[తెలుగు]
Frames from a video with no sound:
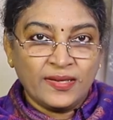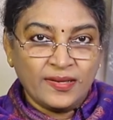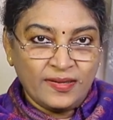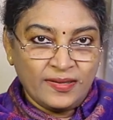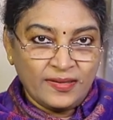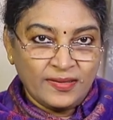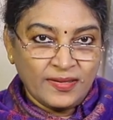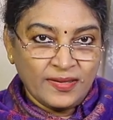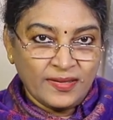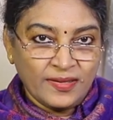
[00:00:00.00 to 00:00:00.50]

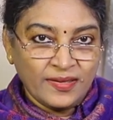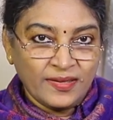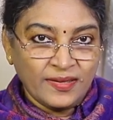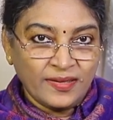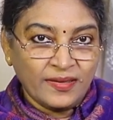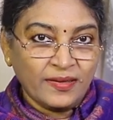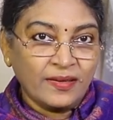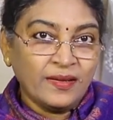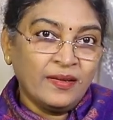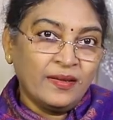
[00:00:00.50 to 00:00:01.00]
లెటర్
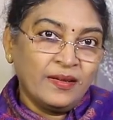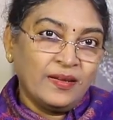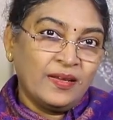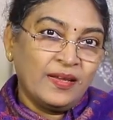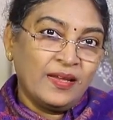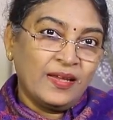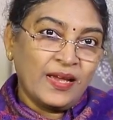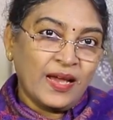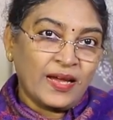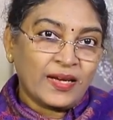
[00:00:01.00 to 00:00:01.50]
అంటారండి
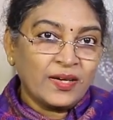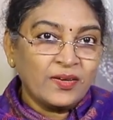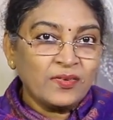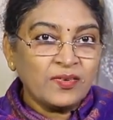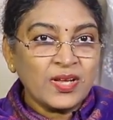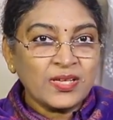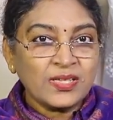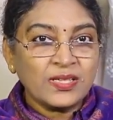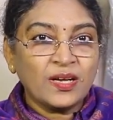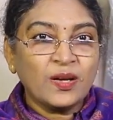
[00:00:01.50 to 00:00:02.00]

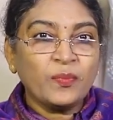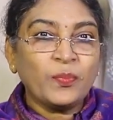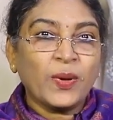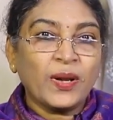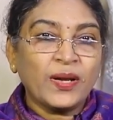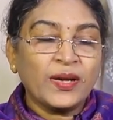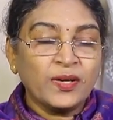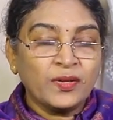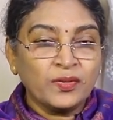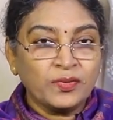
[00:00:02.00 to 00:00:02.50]
ఎక్కడున్నా సరే
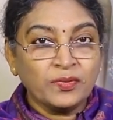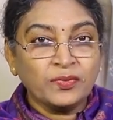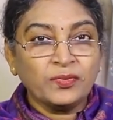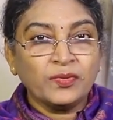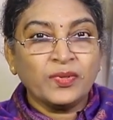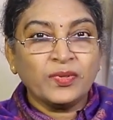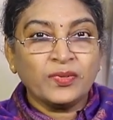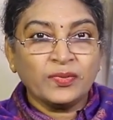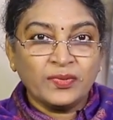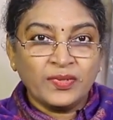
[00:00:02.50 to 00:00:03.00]
పరిగెడుతూ
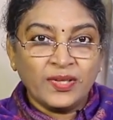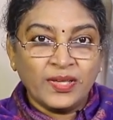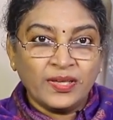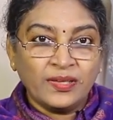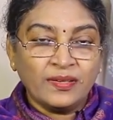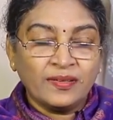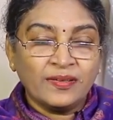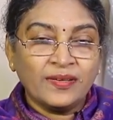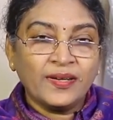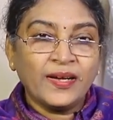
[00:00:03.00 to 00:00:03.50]

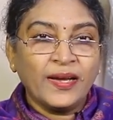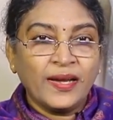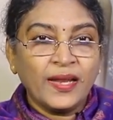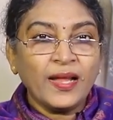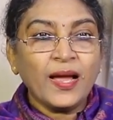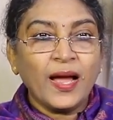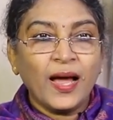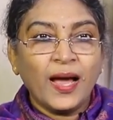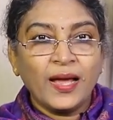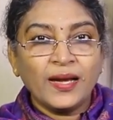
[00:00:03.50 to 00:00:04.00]
ఉంటుంది
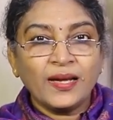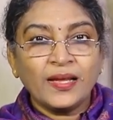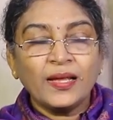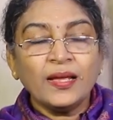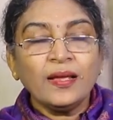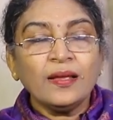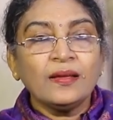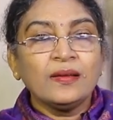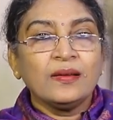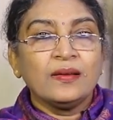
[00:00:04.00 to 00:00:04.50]
అంటే
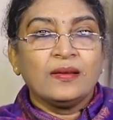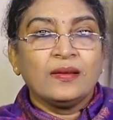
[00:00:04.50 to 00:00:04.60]
ఆర్కి